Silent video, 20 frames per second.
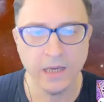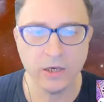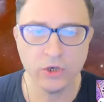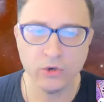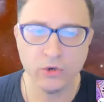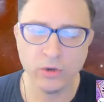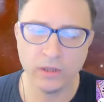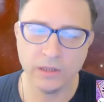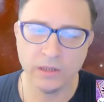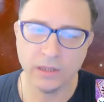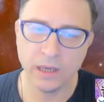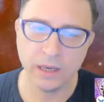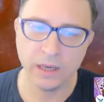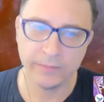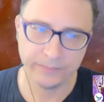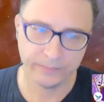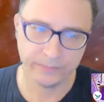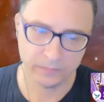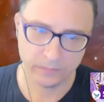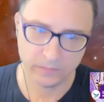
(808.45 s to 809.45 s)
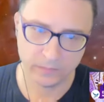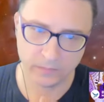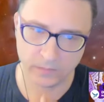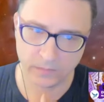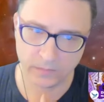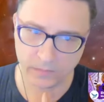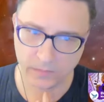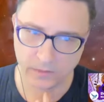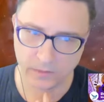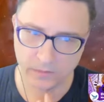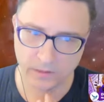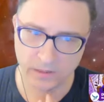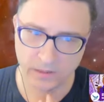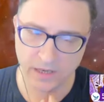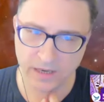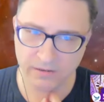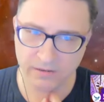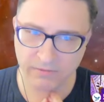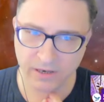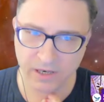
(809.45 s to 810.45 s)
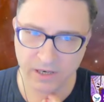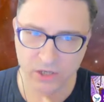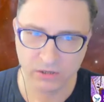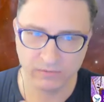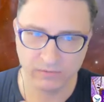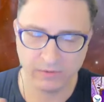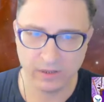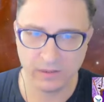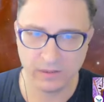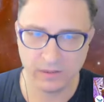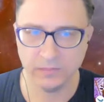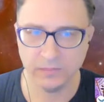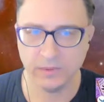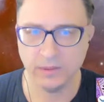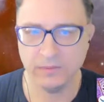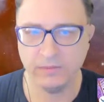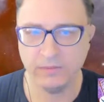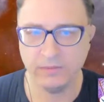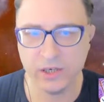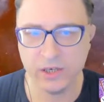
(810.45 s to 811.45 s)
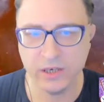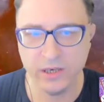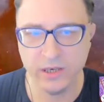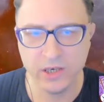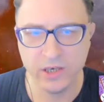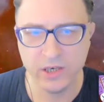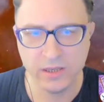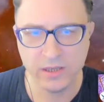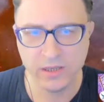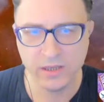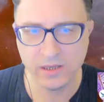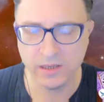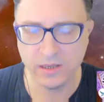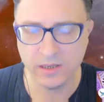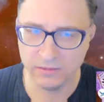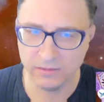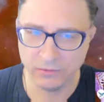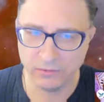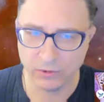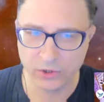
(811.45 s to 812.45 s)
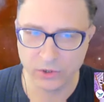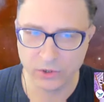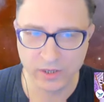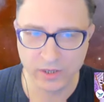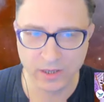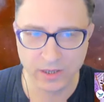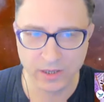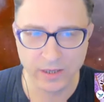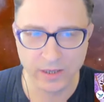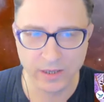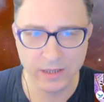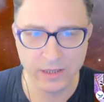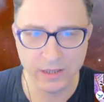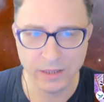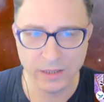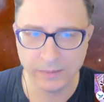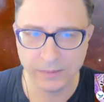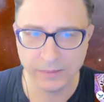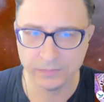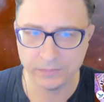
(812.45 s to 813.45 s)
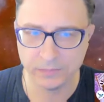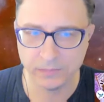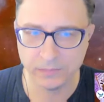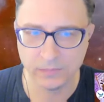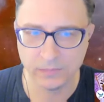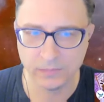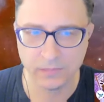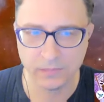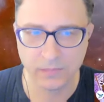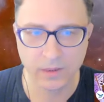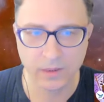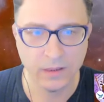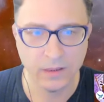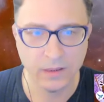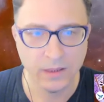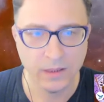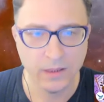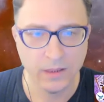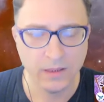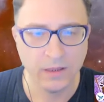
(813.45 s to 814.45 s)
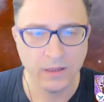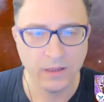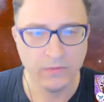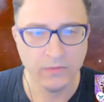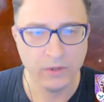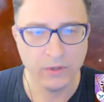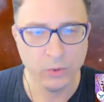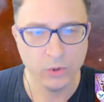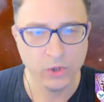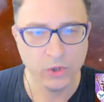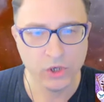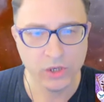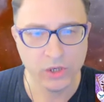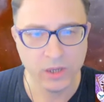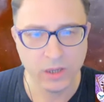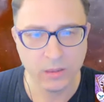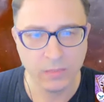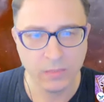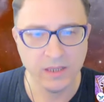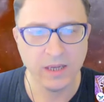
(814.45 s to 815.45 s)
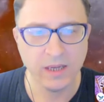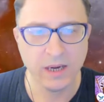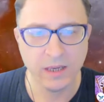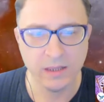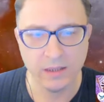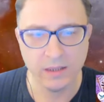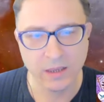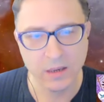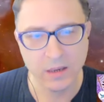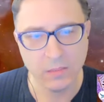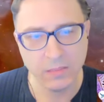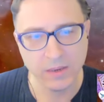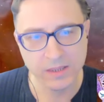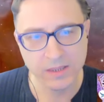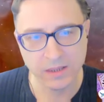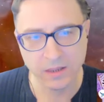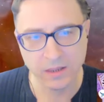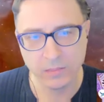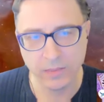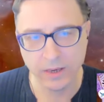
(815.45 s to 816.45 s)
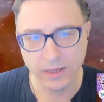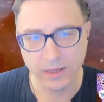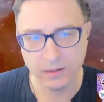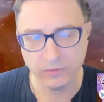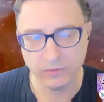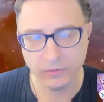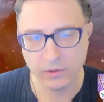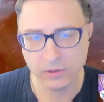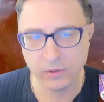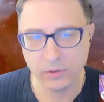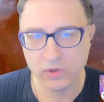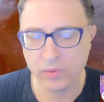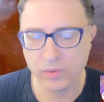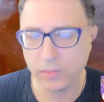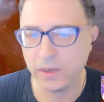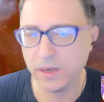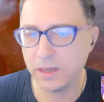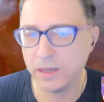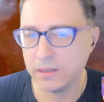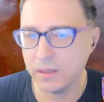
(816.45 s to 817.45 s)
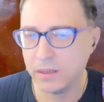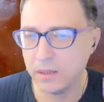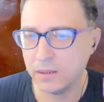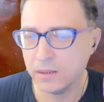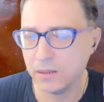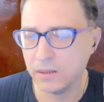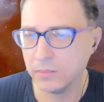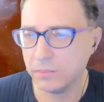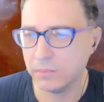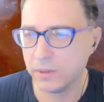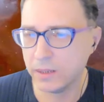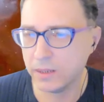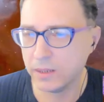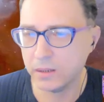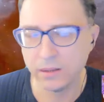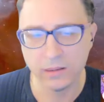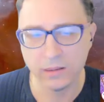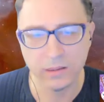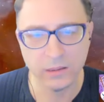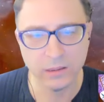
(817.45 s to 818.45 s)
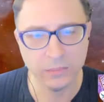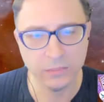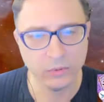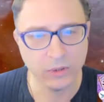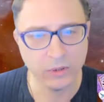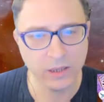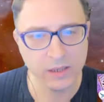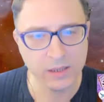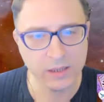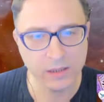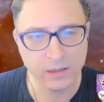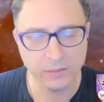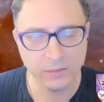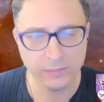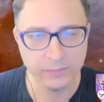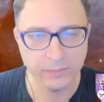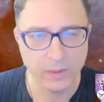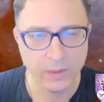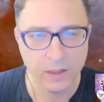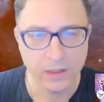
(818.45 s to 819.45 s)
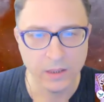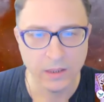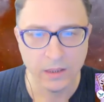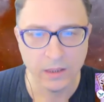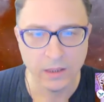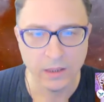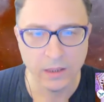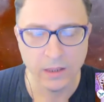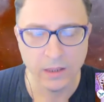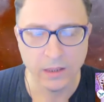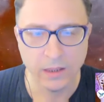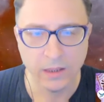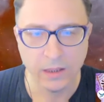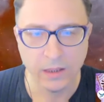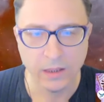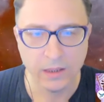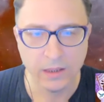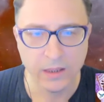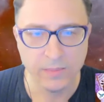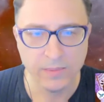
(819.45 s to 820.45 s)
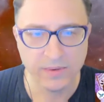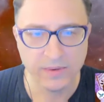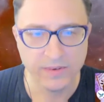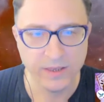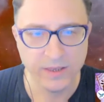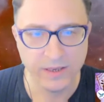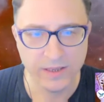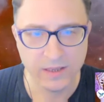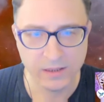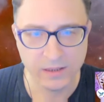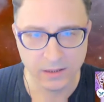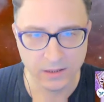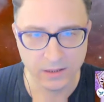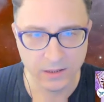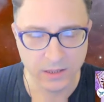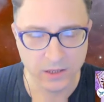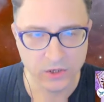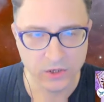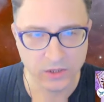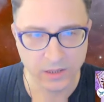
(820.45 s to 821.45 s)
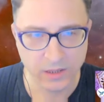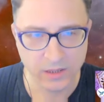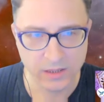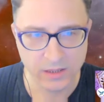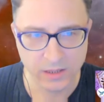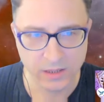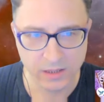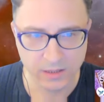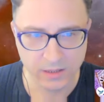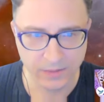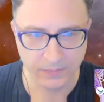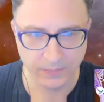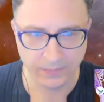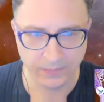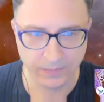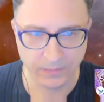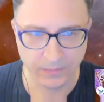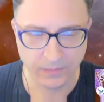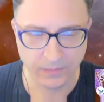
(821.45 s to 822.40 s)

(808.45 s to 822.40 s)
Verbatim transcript: Еще одна грань вашего вашей личности, да, творческой, это ведущий, модератор мастер-майндов. У нас тоже были отдельные про это подкасты э, и проведение стратегических сессий.